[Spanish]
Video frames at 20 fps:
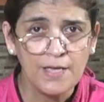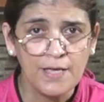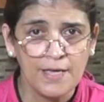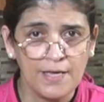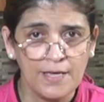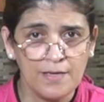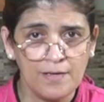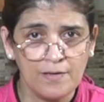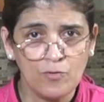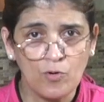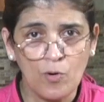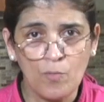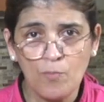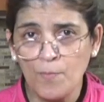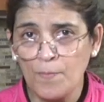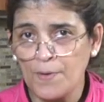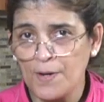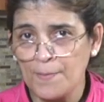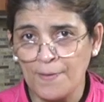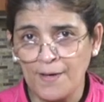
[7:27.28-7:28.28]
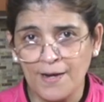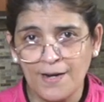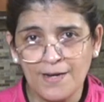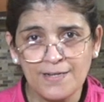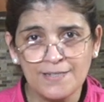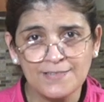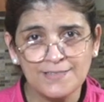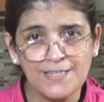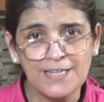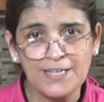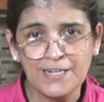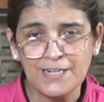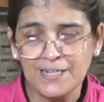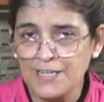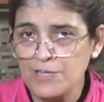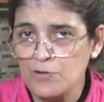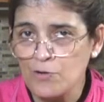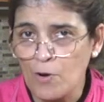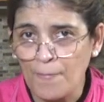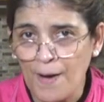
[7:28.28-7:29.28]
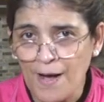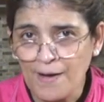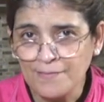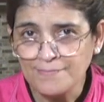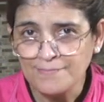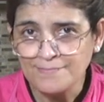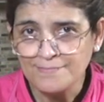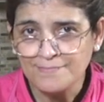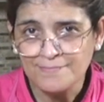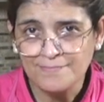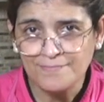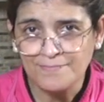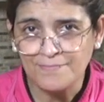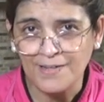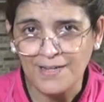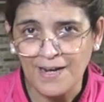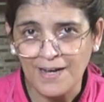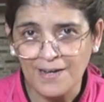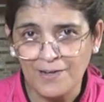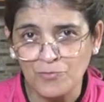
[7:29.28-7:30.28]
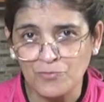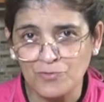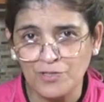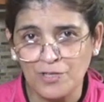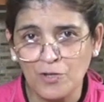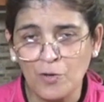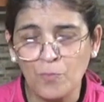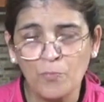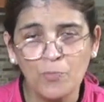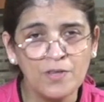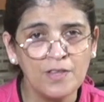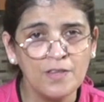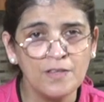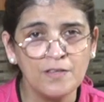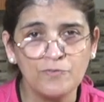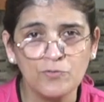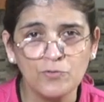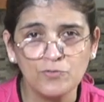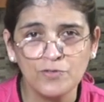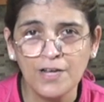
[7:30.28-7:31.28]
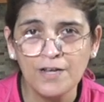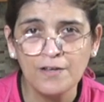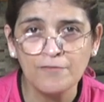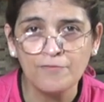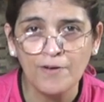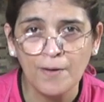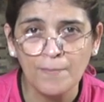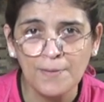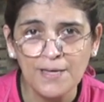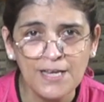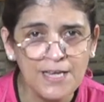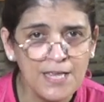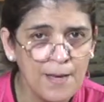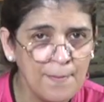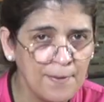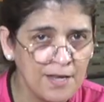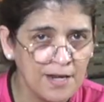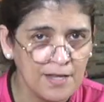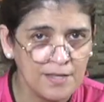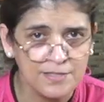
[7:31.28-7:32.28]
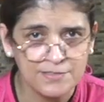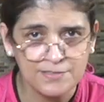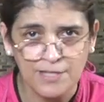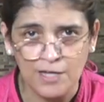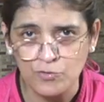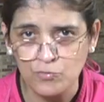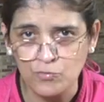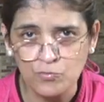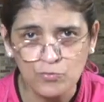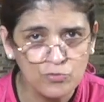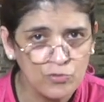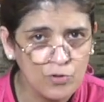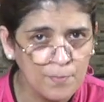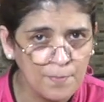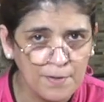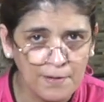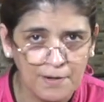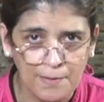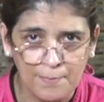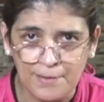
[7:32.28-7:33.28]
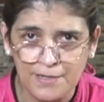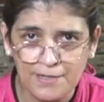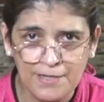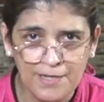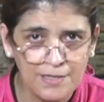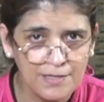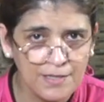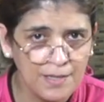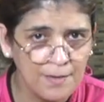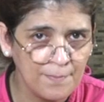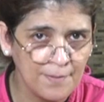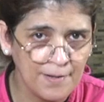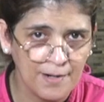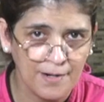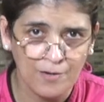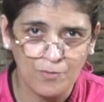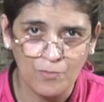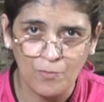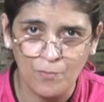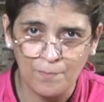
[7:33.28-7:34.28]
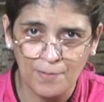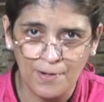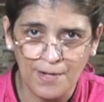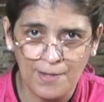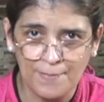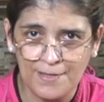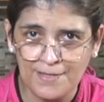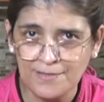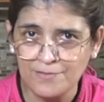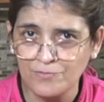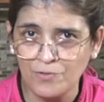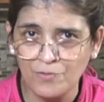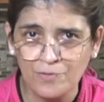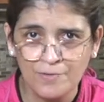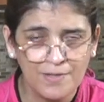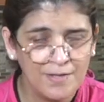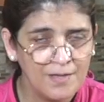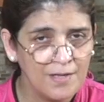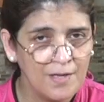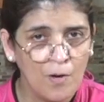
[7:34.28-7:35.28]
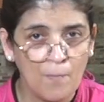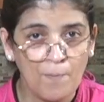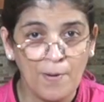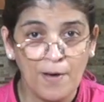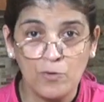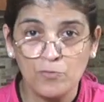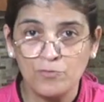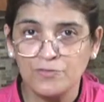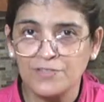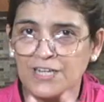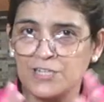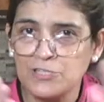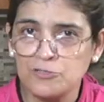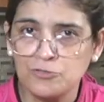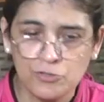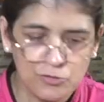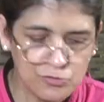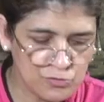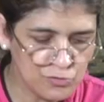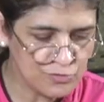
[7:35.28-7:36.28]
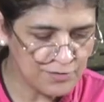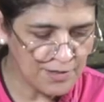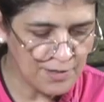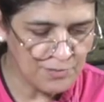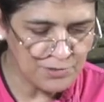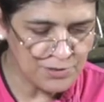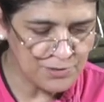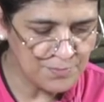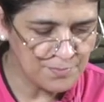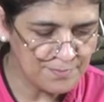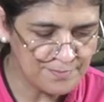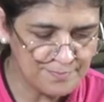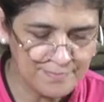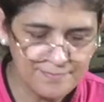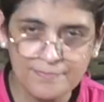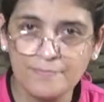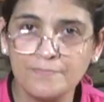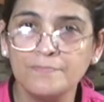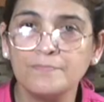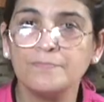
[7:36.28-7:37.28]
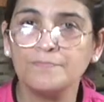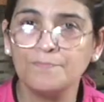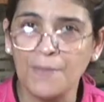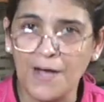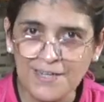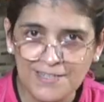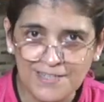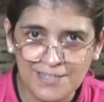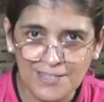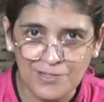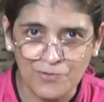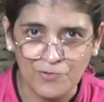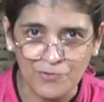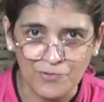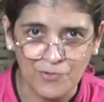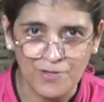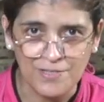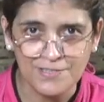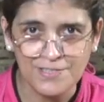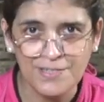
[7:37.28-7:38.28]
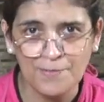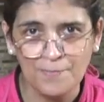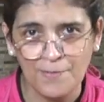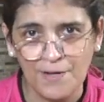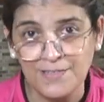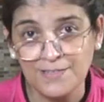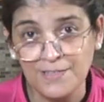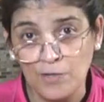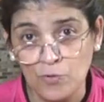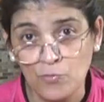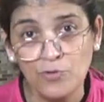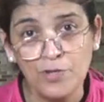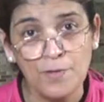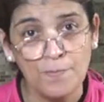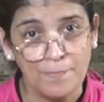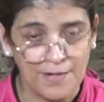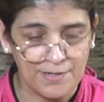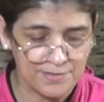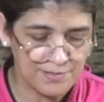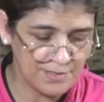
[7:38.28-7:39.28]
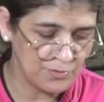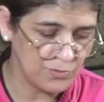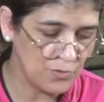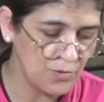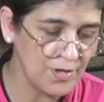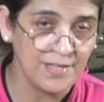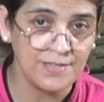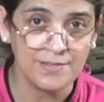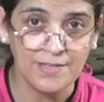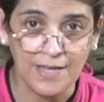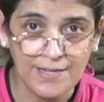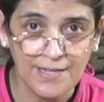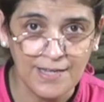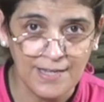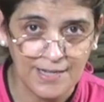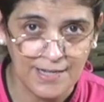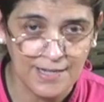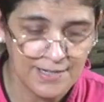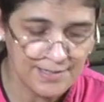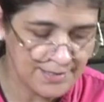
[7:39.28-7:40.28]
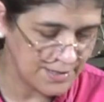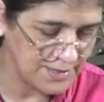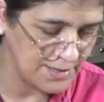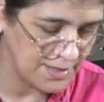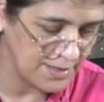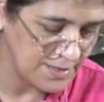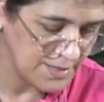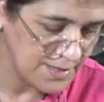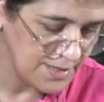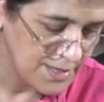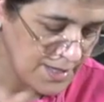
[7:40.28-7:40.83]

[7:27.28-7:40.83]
eh, cómo preparar ese rico pan para que ustedes los puedan disfrutar en familia, para desayuno, para merienda, para complemento, para un delicioso sándwich, pan criollo. Así que parte 1 y parte 2 están en el canal.